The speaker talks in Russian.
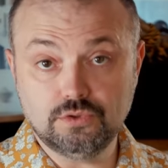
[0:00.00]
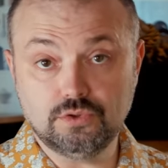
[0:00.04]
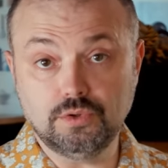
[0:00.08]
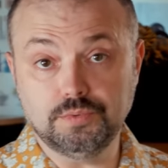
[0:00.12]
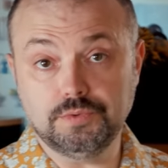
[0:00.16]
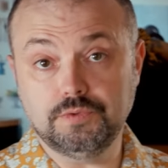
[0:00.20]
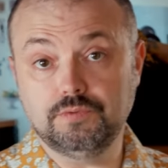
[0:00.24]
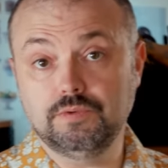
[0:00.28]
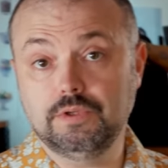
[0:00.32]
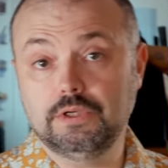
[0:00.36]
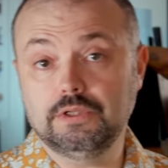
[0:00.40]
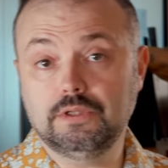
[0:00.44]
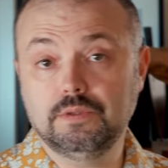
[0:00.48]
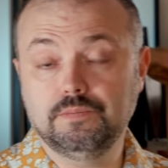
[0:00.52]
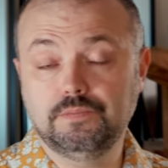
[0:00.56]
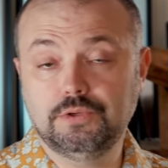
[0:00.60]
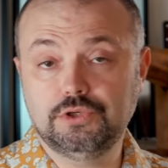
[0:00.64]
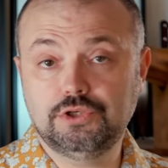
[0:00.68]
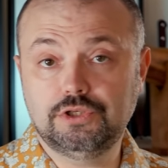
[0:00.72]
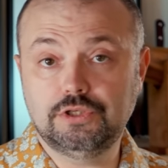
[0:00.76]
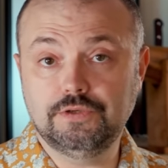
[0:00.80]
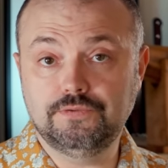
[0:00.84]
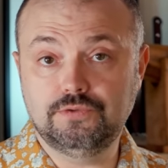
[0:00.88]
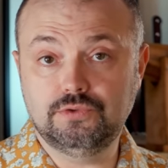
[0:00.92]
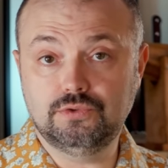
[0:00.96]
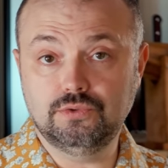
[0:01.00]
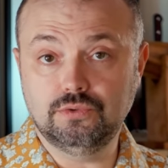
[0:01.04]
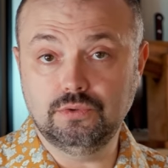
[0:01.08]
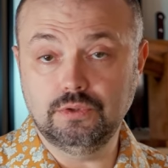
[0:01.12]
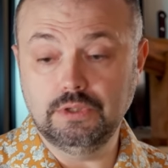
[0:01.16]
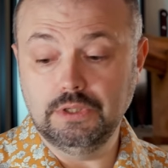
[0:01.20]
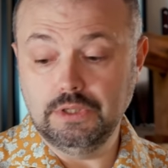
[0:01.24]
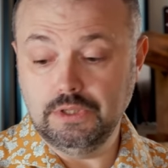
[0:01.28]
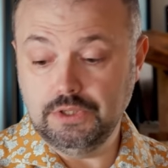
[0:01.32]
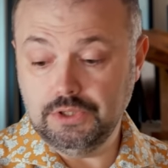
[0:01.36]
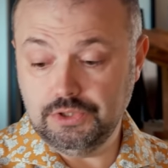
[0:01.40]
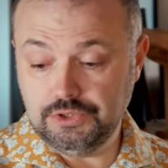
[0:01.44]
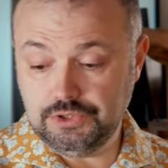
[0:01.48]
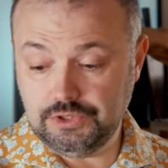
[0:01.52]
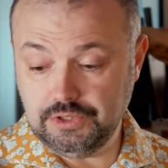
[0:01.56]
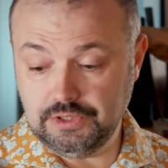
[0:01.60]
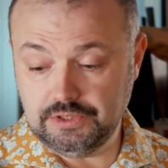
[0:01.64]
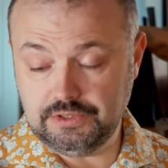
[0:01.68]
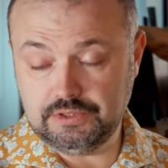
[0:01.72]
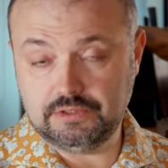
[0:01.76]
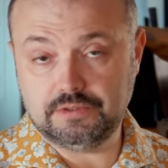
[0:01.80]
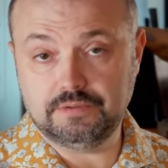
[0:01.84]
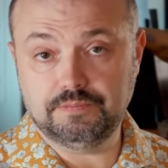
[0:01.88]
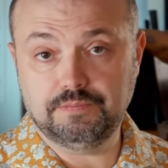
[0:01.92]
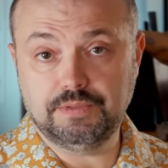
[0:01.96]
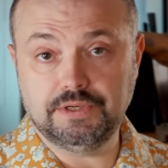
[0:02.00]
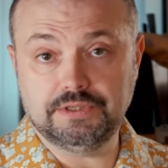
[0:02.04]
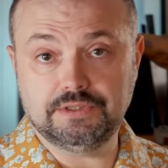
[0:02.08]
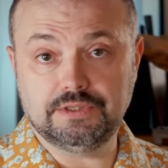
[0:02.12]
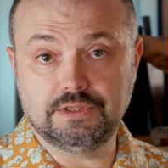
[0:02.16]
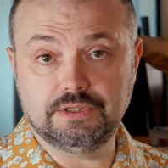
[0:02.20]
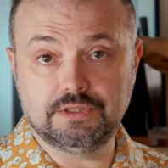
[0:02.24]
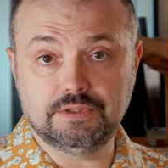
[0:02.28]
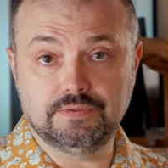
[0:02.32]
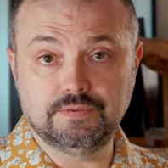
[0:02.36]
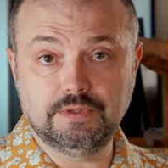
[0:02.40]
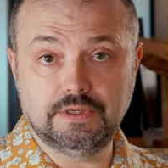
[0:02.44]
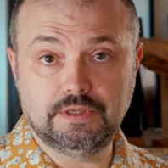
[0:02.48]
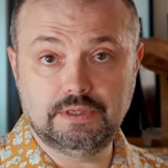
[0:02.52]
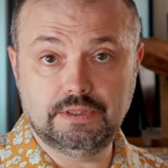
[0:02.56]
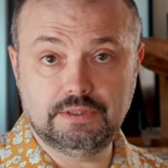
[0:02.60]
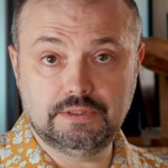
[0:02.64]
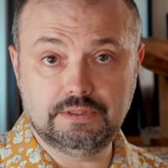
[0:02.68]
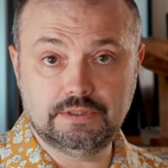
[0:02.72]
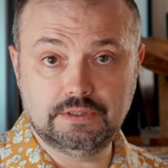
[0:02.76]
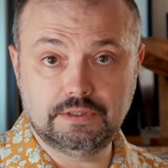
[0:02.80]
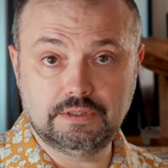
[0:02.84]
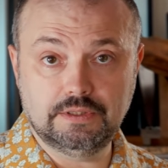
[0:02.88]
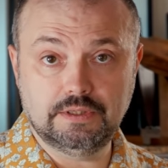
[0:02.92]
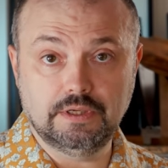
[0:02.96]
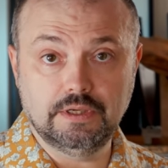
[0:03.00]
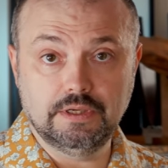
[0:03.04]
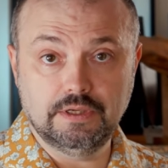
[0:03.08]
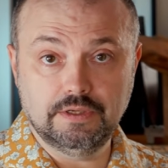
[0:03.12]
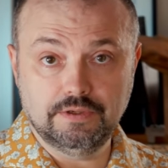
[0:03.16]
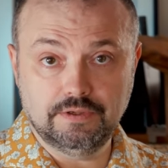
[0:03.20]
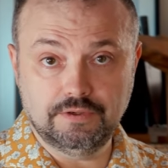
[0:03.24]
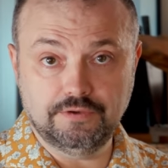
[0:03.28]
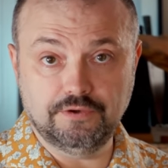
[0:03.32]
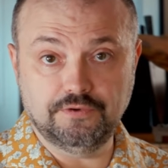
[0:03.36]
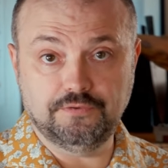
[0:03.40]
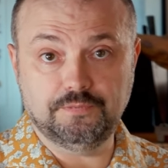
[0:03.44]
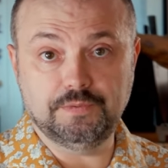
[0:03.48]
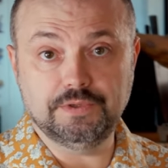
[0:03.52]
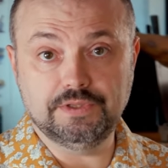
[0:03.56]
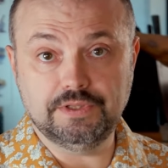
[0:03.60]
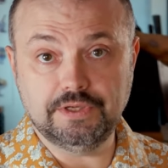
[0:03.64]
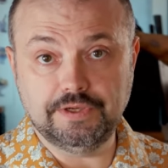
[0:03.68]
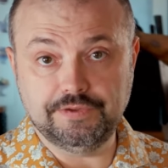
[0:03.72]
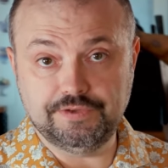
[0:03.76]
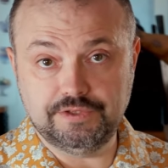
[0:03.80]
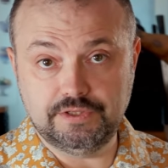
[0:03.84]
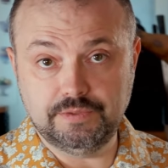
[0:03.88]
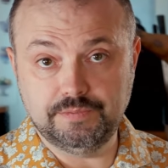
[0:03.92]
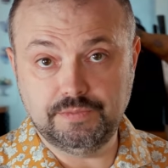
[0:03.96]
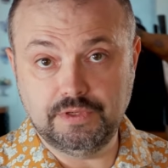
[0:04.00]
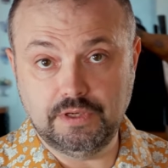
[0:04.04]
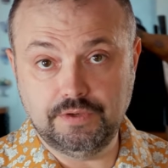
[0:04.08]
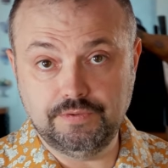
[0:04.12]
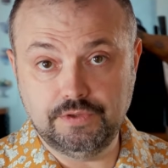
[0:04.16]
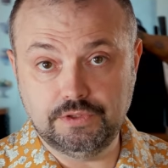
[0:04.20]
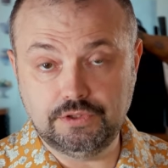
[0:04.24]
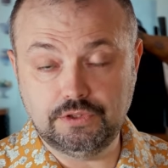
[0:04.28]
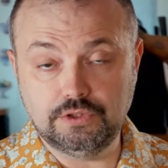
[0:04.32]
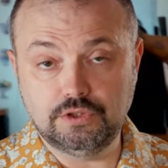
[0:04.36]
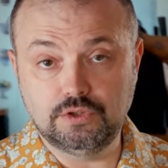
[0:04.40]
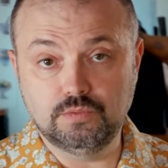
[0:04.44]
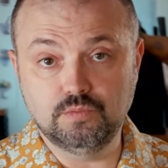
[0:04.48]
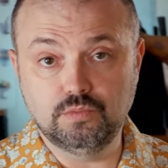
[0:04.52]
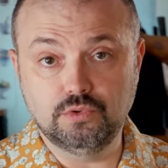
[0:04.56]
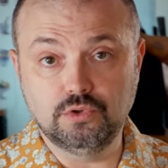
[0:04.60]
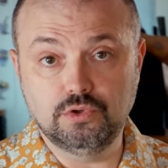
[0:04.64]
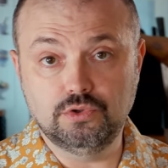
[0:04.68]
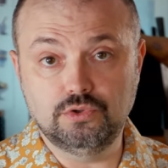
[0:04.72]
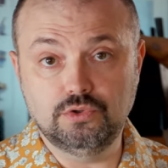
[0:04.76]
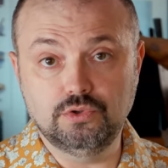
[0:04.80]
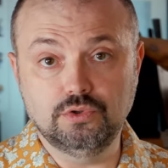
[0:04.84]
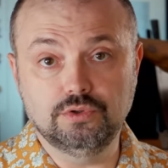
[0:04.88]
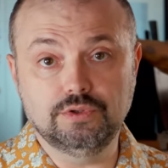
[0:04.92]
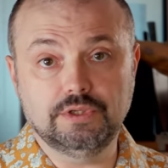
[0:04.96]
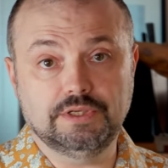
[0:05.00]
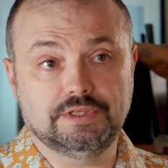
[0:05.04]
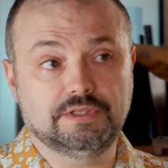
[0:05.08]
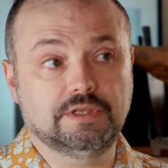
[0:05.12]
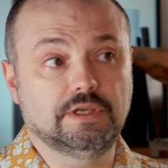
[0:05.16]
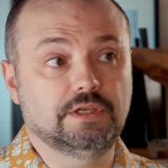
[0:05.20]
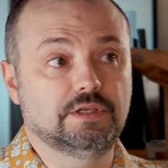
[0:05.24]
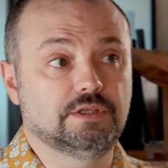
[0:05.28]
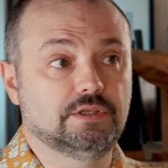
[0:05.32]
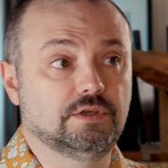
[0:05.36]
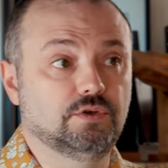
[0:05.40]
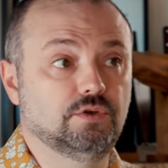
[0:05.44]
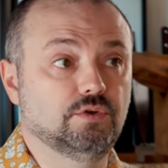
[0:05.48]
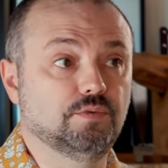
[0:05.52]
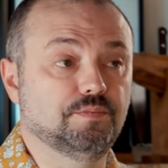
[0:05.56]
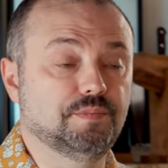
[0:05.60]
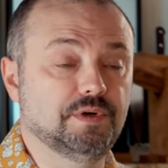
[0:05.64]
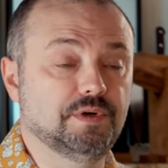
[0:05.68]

Собственно, на этом почти все. Сейчас паста сварится, а, впитает в себя весь этот бульон, останется ее